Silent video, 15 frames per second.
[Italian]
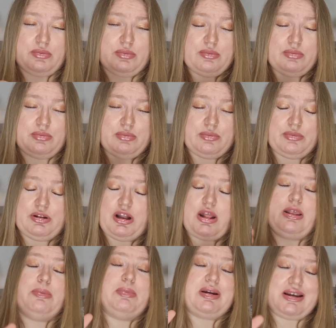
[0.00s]
um, mm,
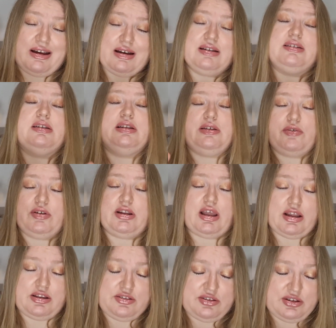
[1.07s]
The Mercante di
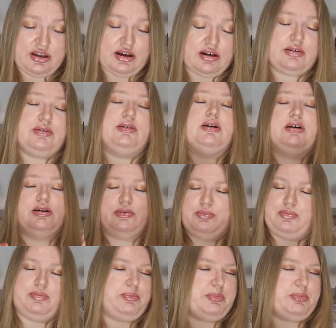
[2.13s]
Venezia, eh,